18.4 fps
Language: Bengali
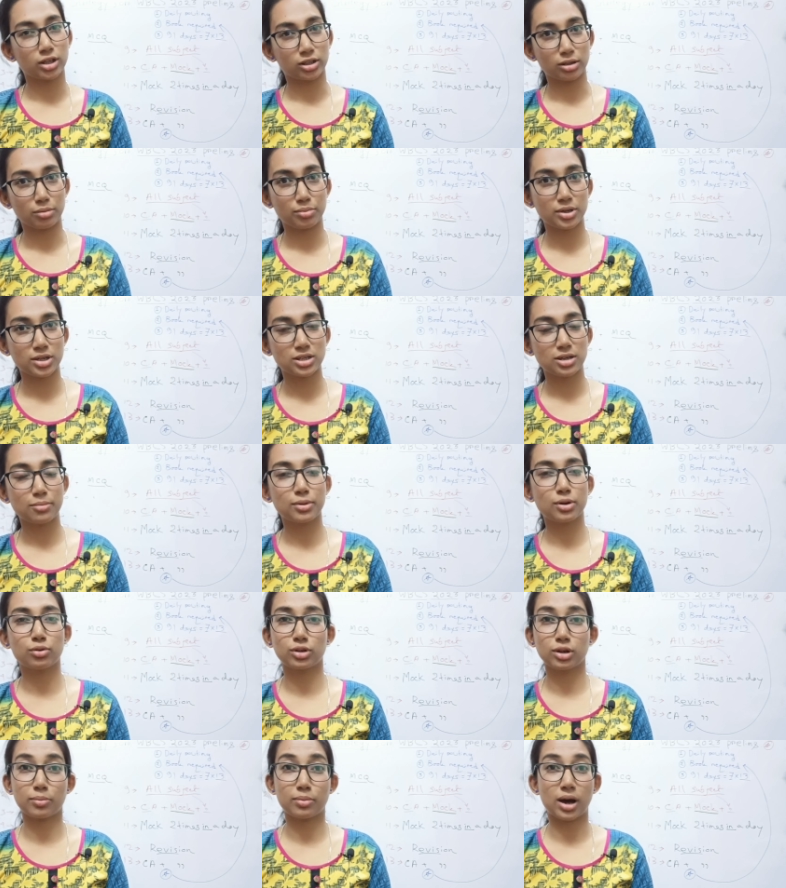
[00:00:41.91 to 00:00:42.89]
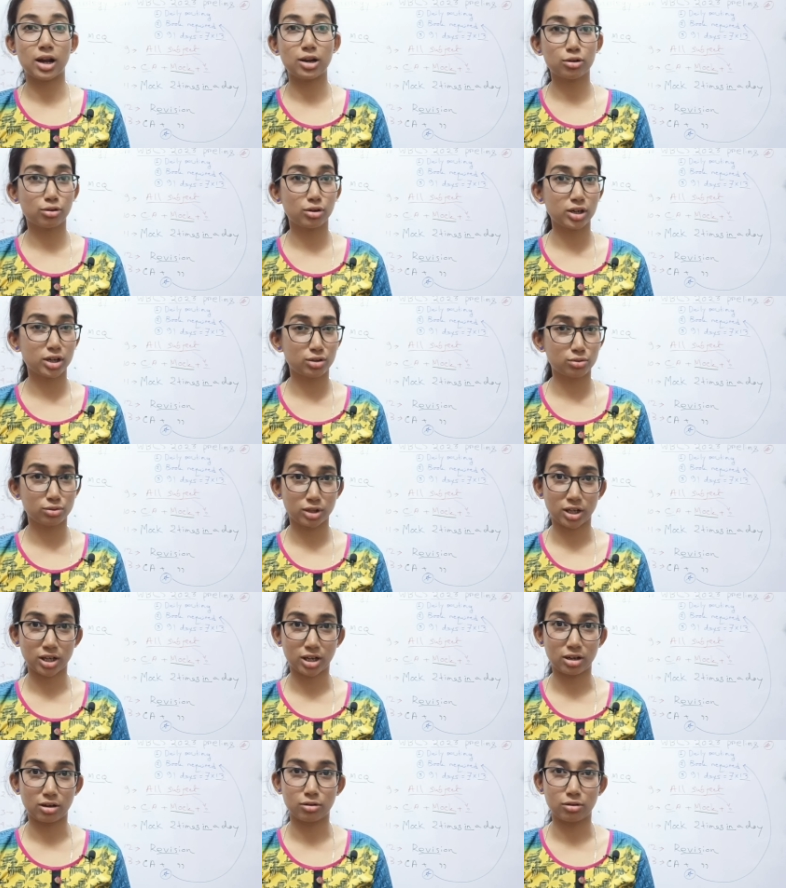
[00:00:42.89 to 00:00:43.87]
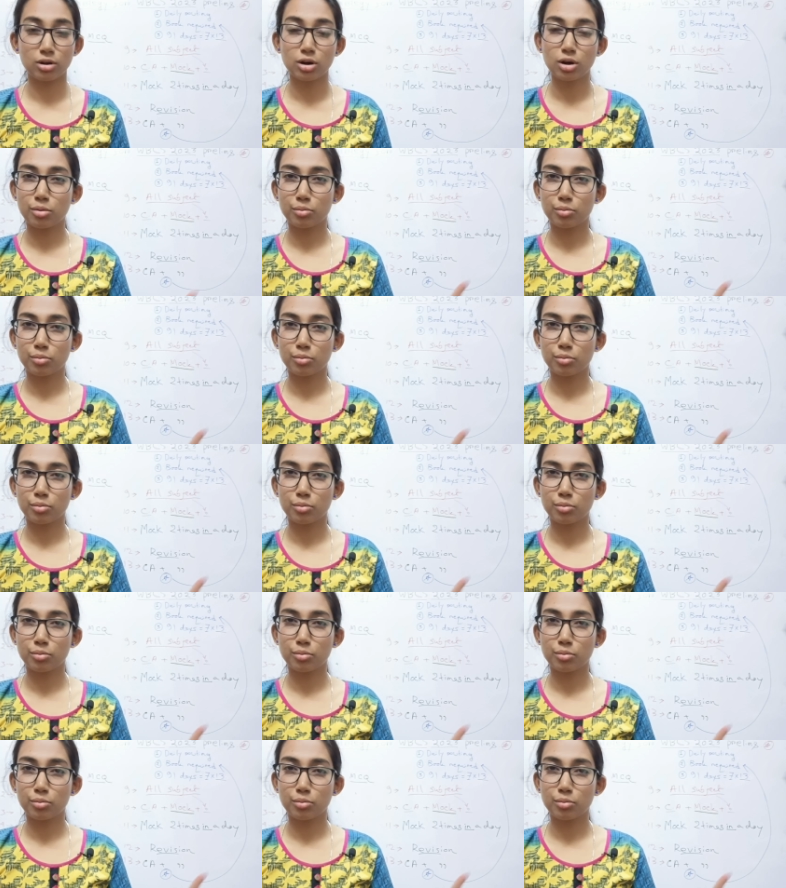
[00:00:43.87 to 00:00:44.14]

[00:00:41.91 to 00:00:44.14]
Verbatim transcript: দেখতে পেয়ে যাবে ওটা ভালো করে একটু দেখে নাও